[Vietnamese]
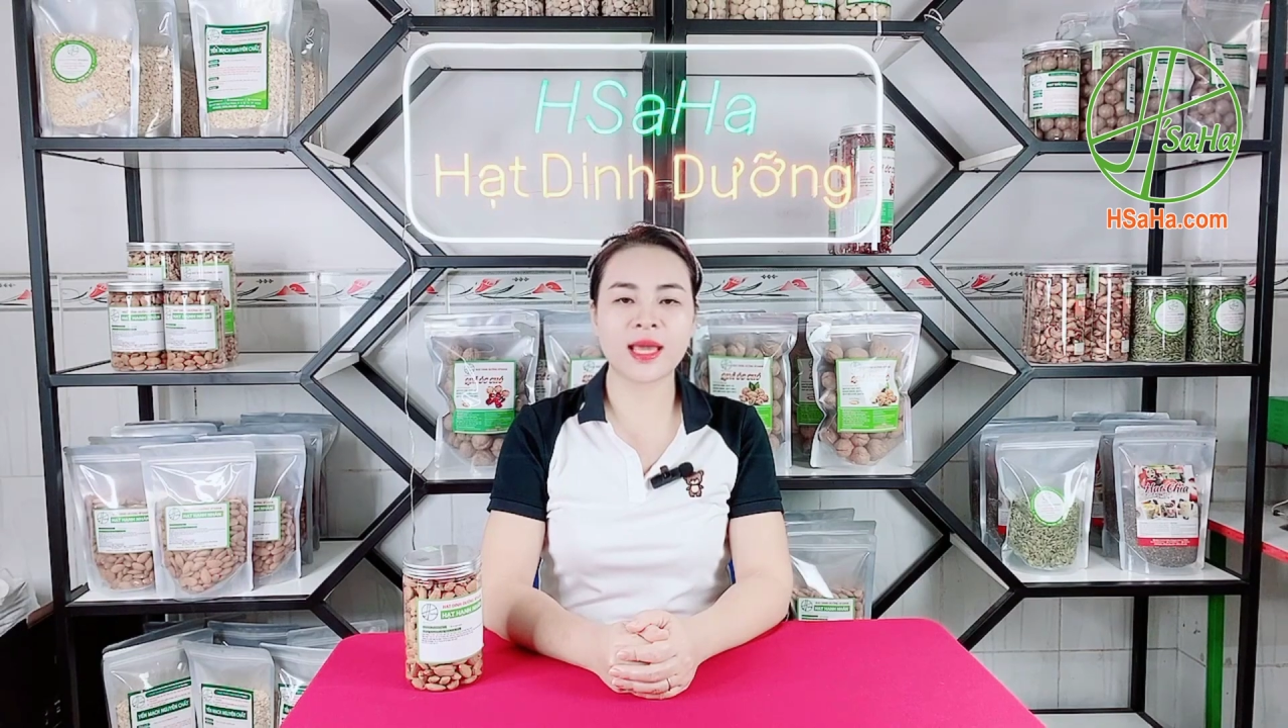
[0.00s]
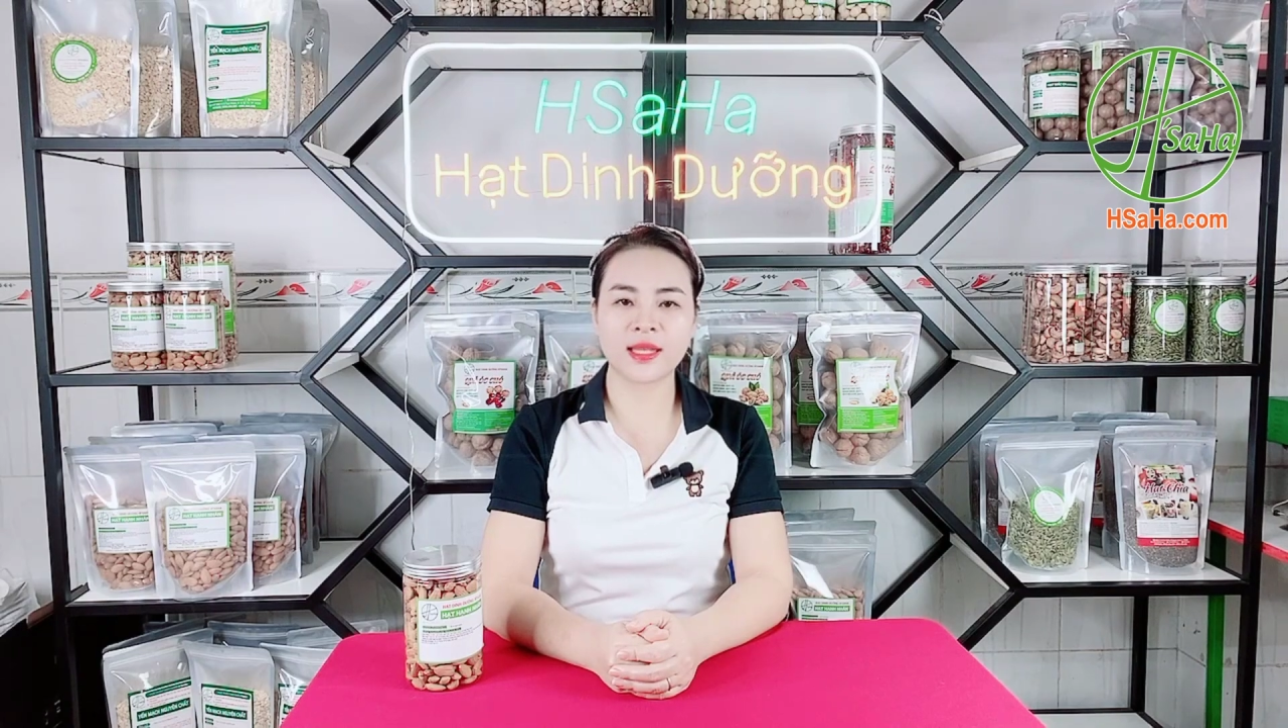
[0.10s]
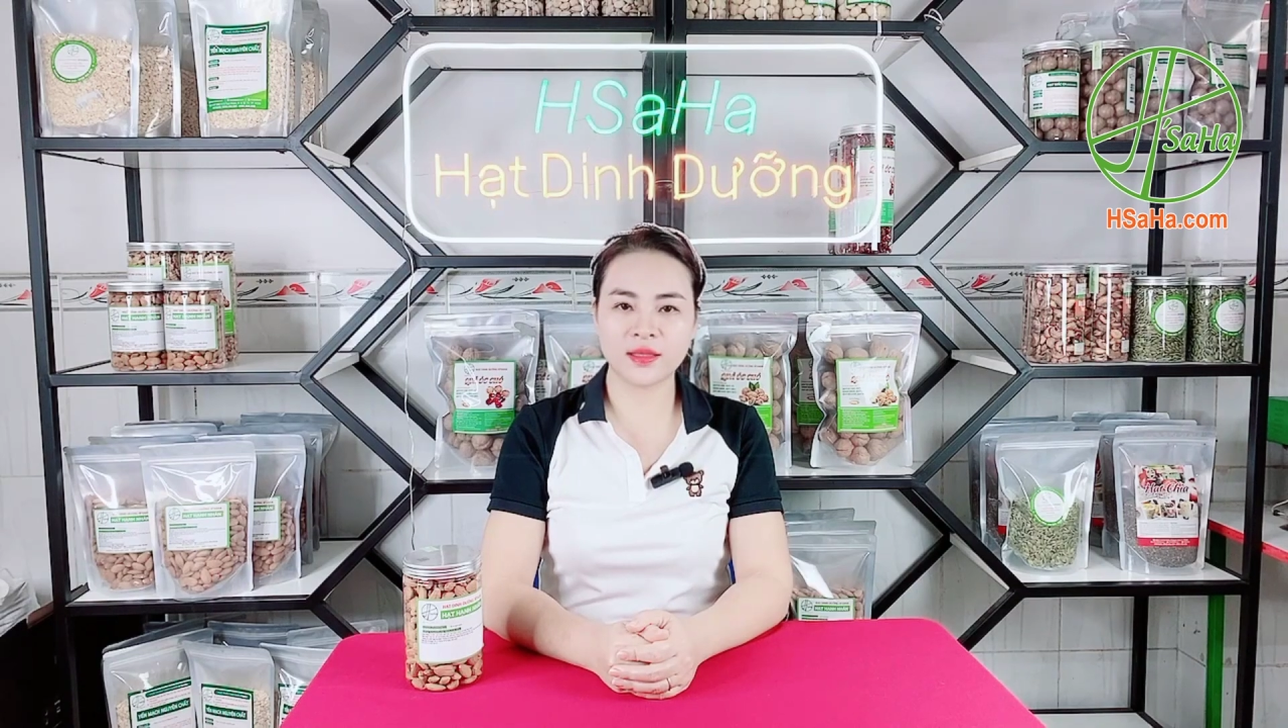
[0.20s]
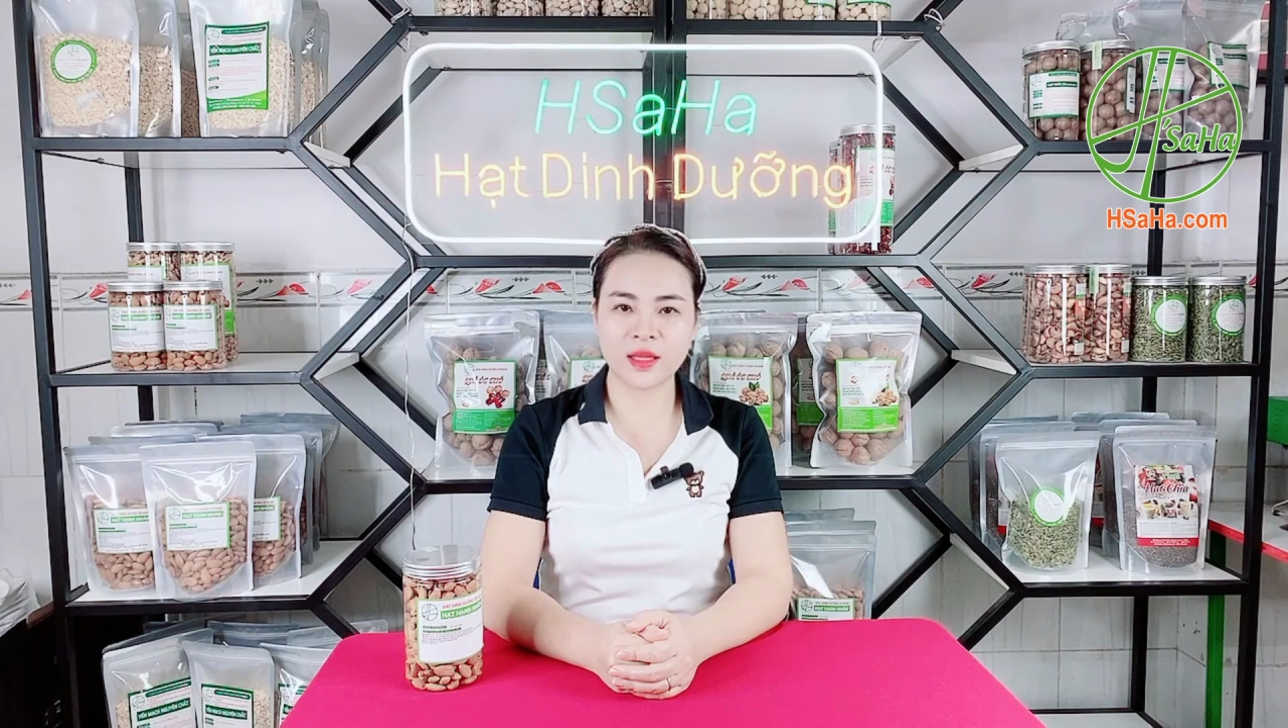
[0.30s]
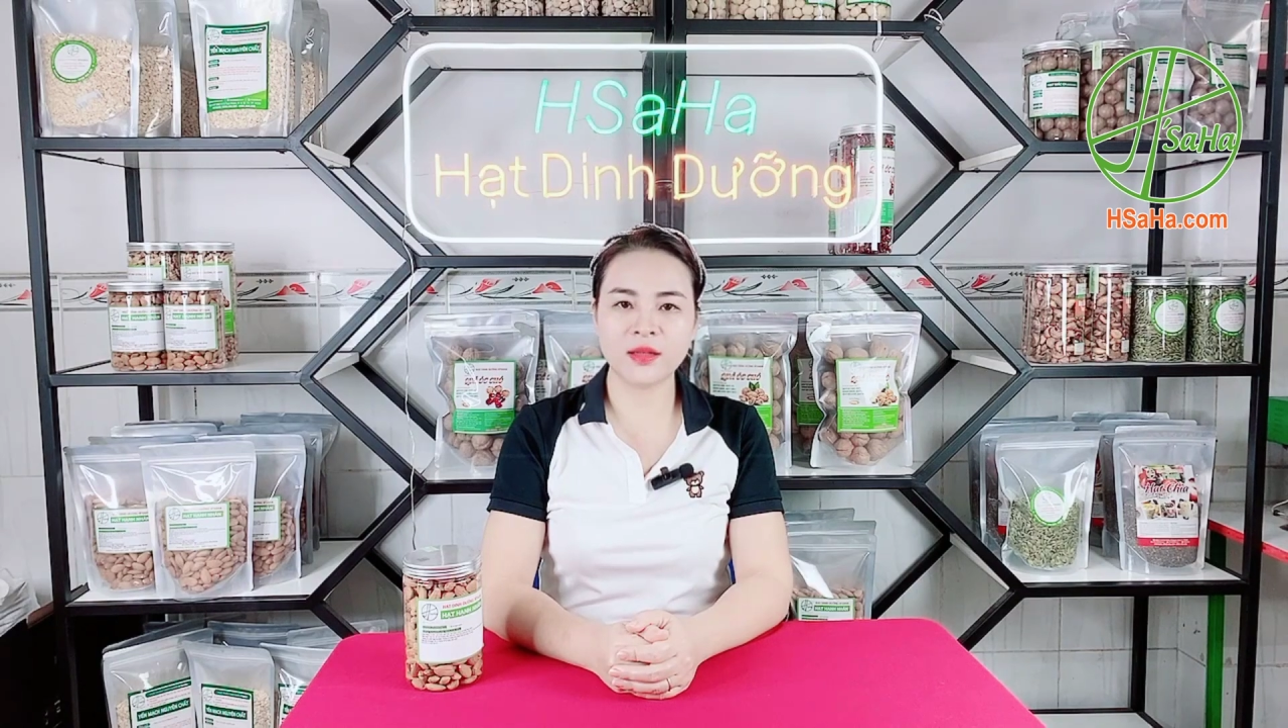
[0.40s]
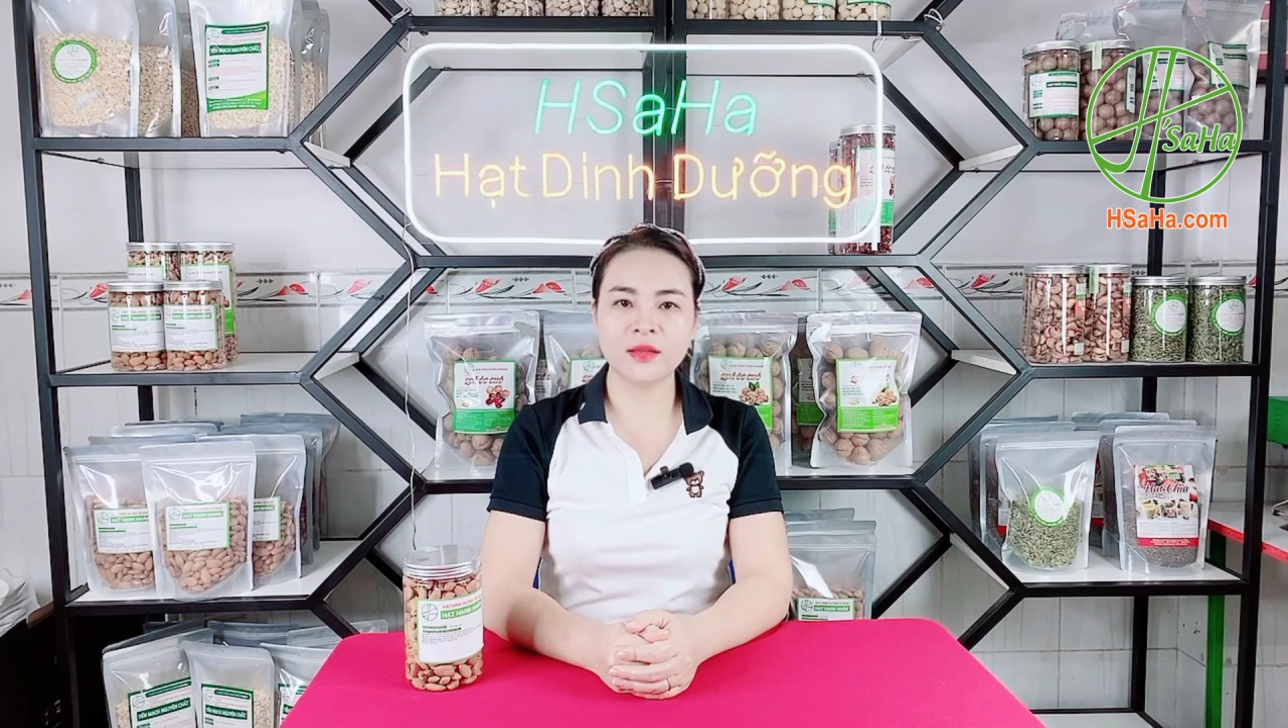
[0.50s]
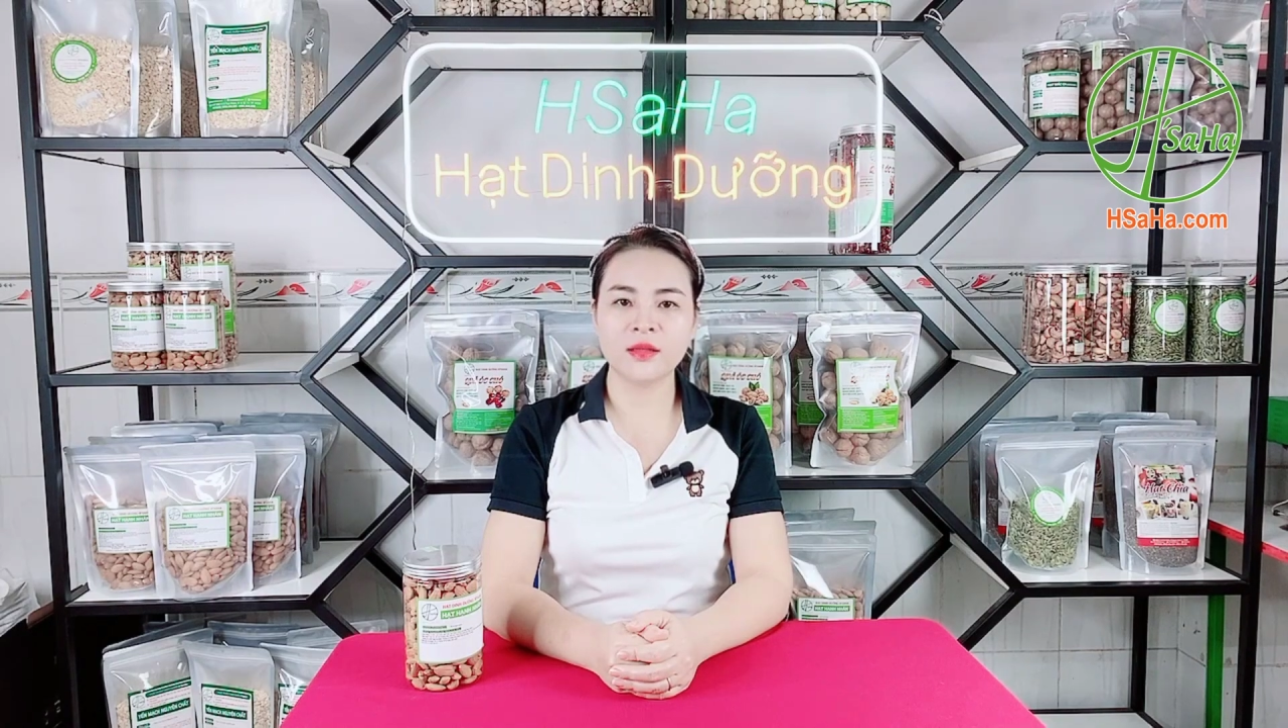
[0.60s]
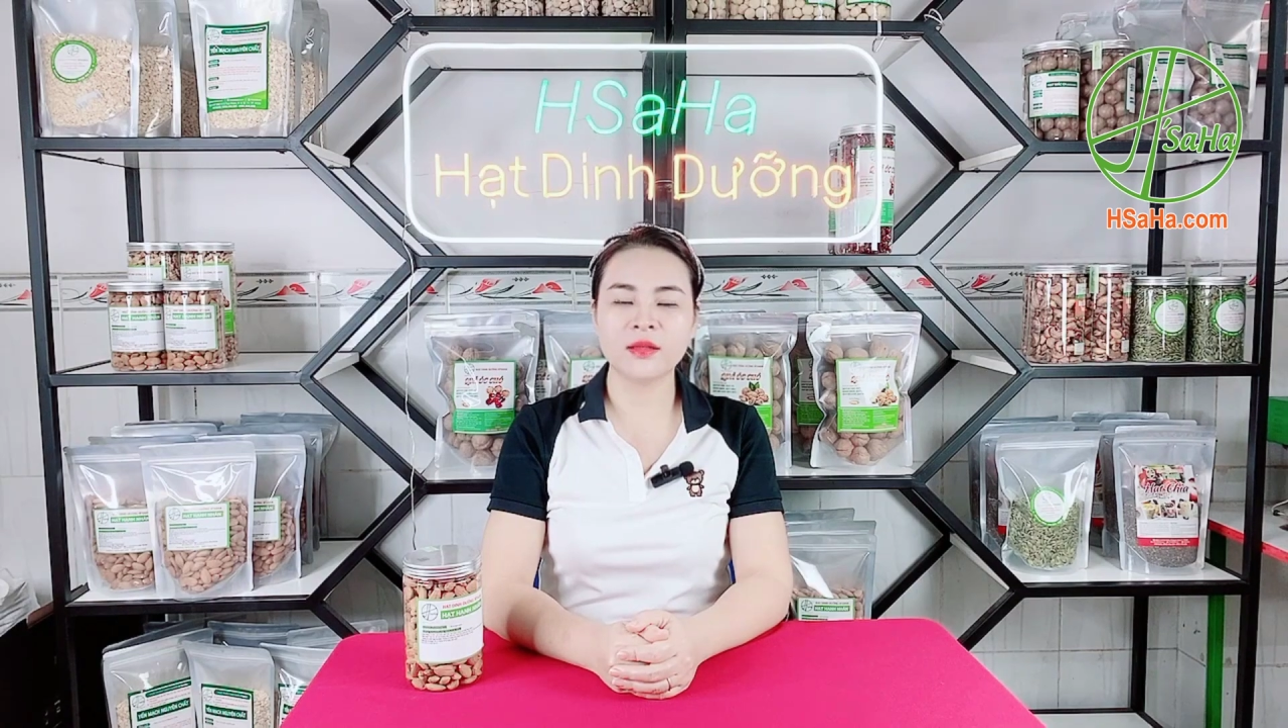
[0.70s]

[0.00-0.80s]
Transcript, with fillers: hạt hạnh nhân